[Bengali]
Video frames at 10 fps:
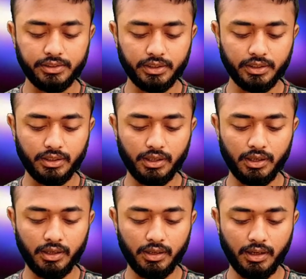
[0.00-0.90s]
যে
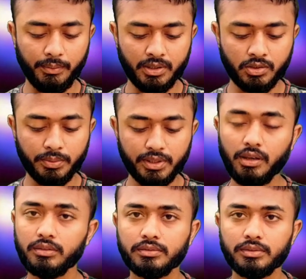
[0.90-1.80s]
আমার
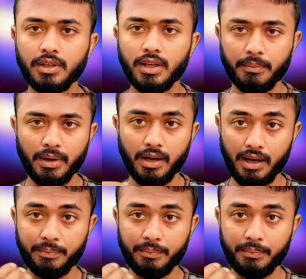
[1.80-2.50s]
ছবিটা বা